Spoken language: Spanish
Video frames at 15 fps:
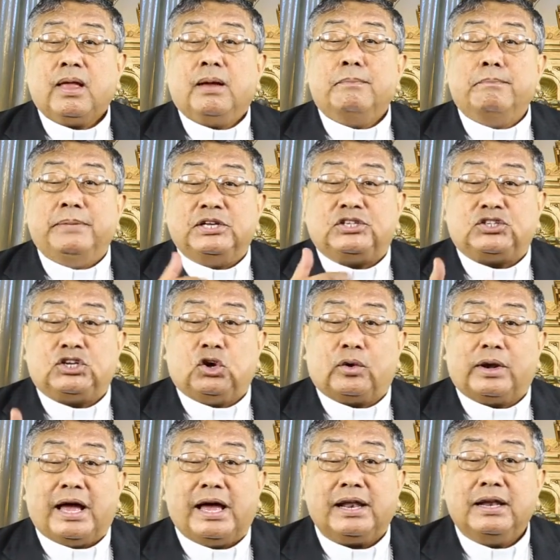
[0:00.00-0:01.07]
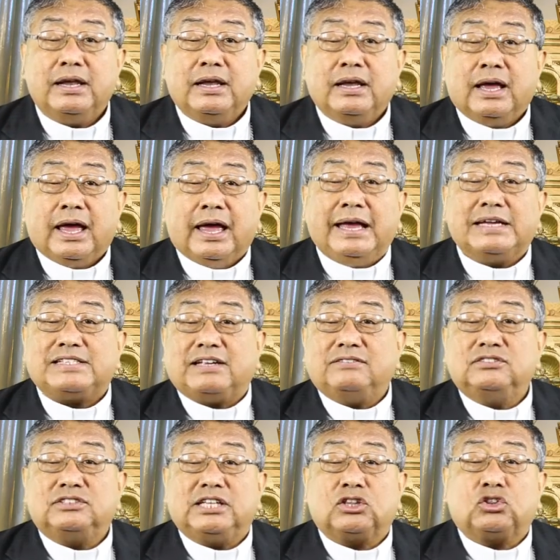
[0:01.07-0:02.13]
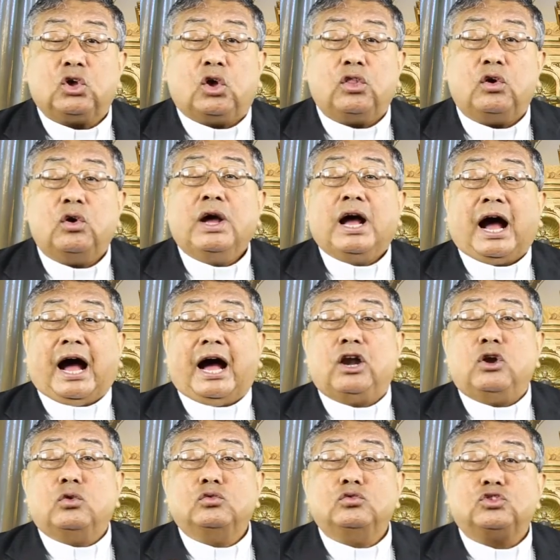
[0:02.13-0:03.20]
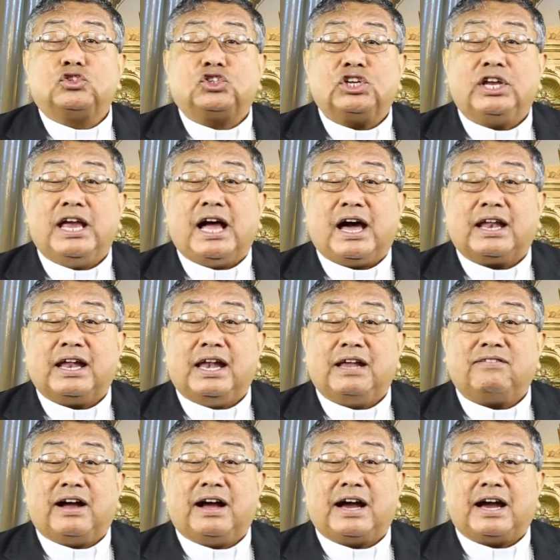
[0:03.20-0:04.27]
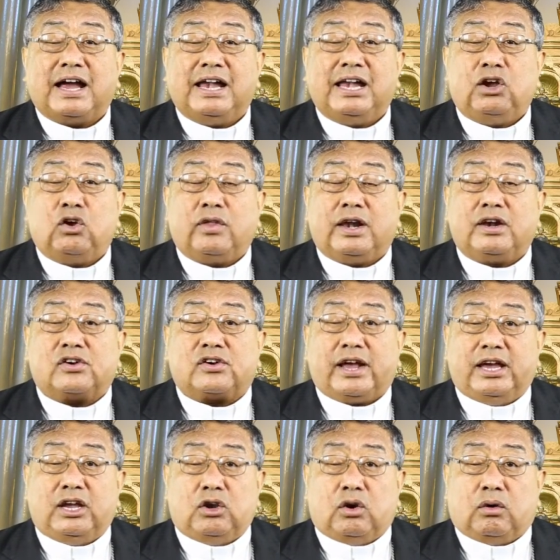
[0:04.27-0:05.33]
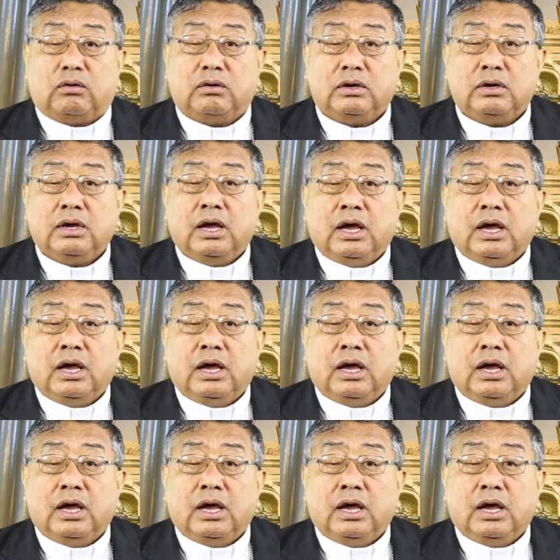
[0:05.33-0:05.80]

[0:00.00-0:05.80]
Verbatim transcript: Misionar es ante todo anunciar el Evangelio del Reino